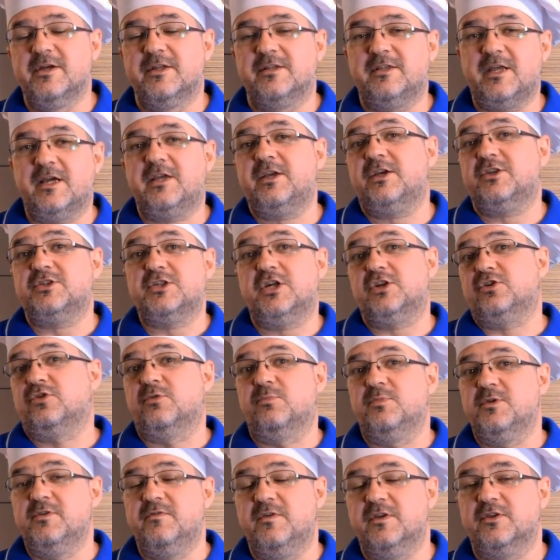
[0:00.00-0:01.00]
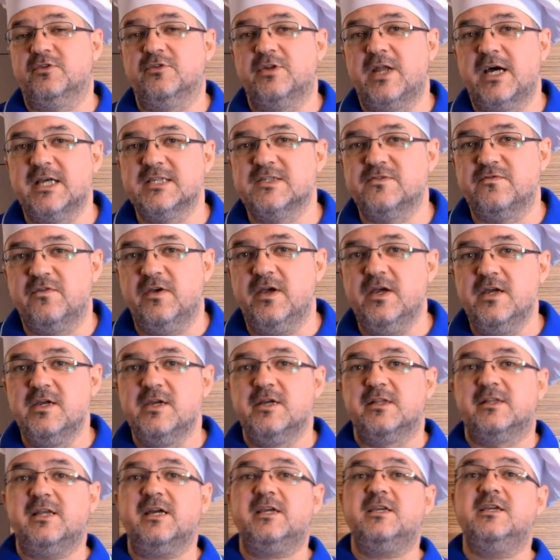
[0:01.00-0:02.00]
tak żartobliwie sobie to nazwę,
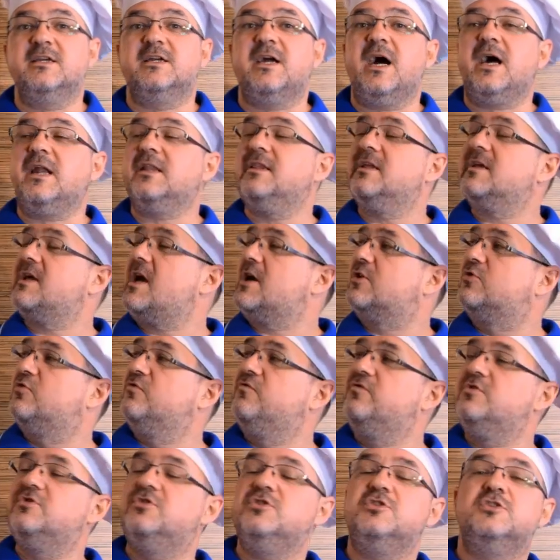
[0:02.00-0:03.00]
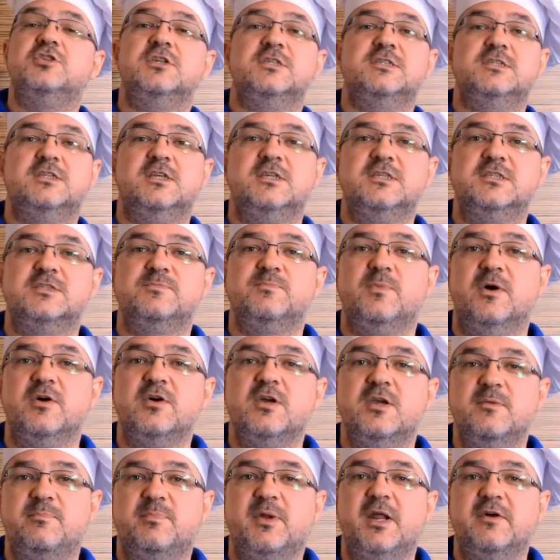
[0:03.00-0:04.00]
taki garnek, jak tu widzicie z tej z
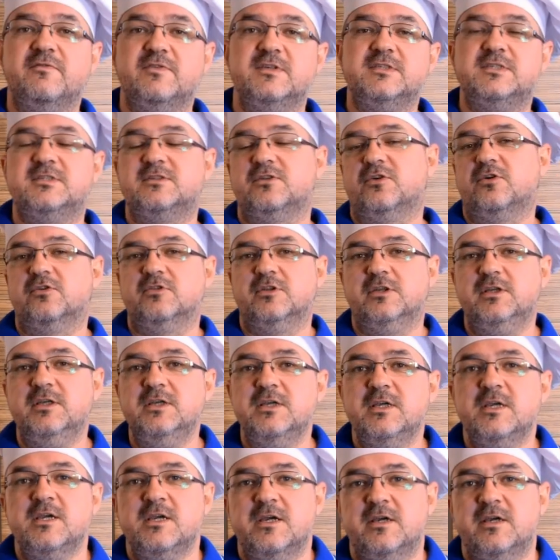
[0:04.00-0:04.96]
mojej prawej strony,